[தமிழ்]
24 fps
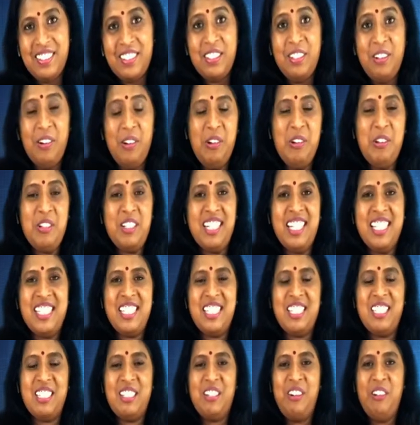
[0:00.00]
கோல்
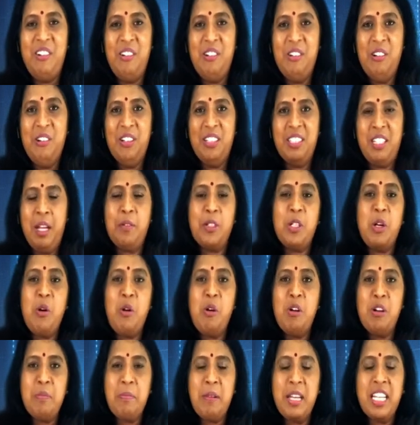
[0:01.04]
கிடைச்சிட்டு கோல்ட்
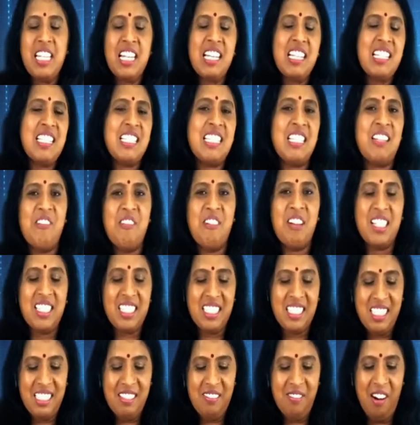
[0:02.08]
கோல்ட் மெடலிஸ்ட்
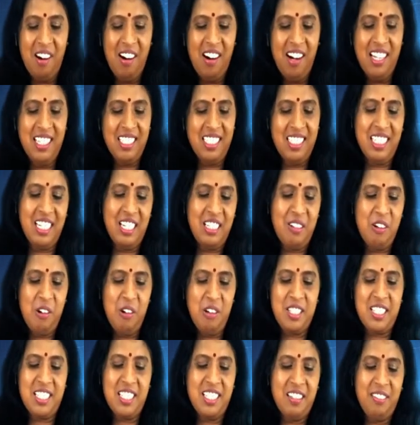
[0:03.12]
உங்களுக்கு வாழ்த்துக்கள்
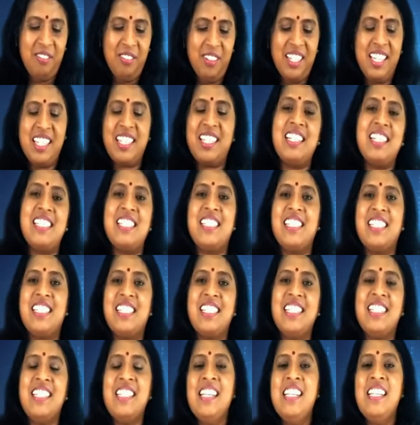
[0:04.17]
கோல்டு சர்டிஃபிகேட்
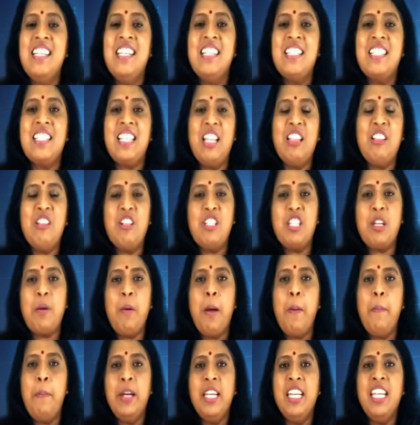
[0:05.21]
கிடச்சிருக்கு
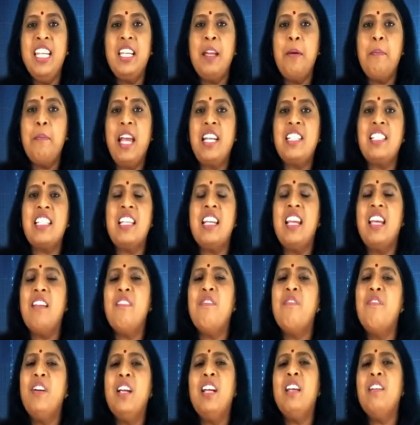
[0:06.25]
சந்தோஷம் எப்படி நீங்கள் மேத்ஸில்
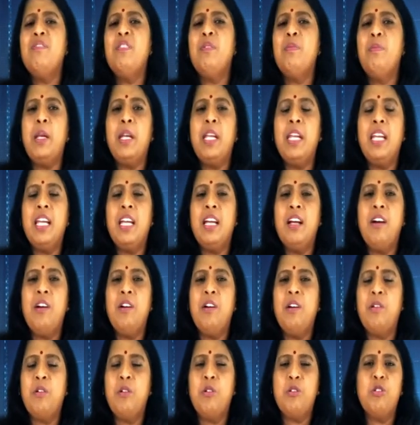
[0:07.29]
இவ்வளவு பெரிய
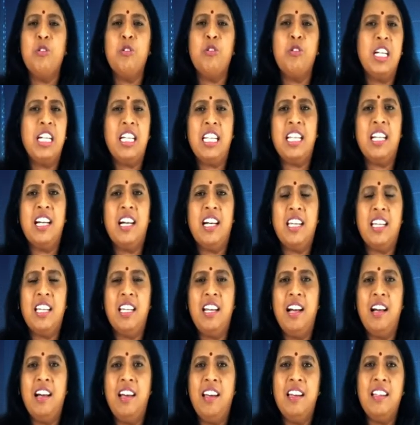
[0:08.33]
ஒரு
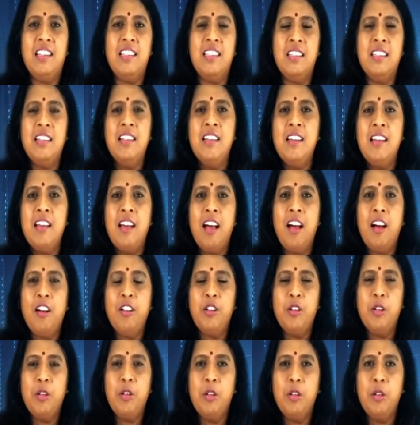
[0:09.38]
கட்டிக்காரியா அல்லது
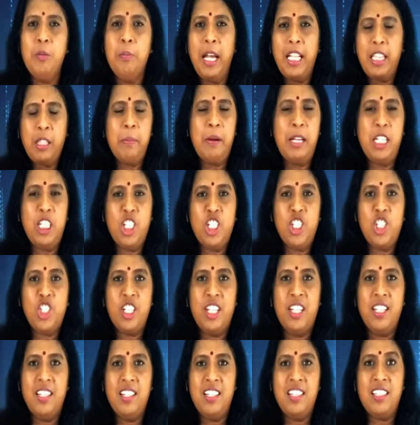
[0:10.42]
ஒரு
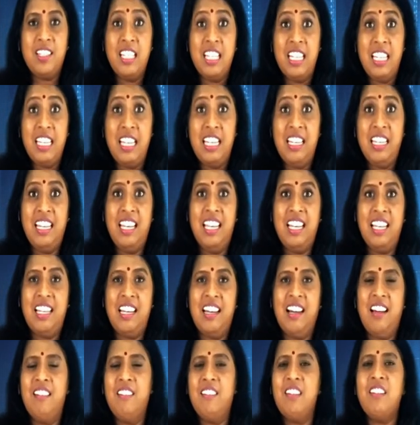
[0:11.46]
மேத்தமெட்டிஷியன் என்று நீங்கள் நினைக்கிற
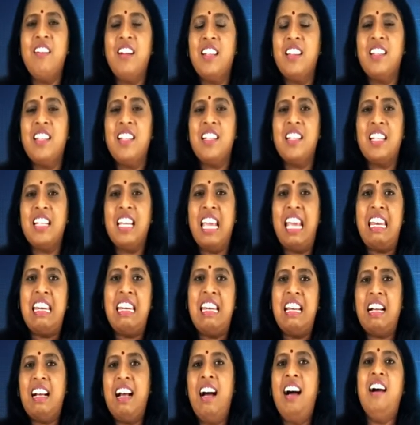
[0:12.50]
அளவுக்கு வந்ததுக்கு
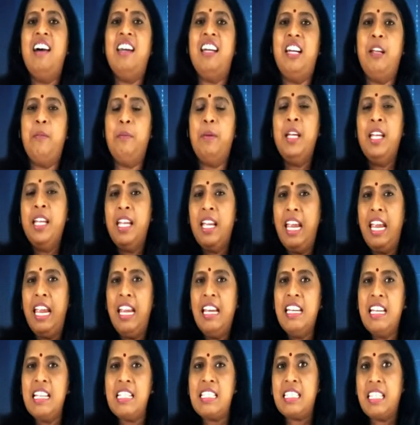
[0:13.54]
என்ன காரணம்
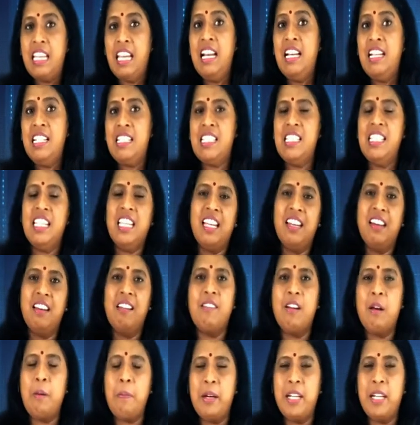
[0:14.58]
என்ன ஸ்கில்ஸ் நீங்கள் டெவலப்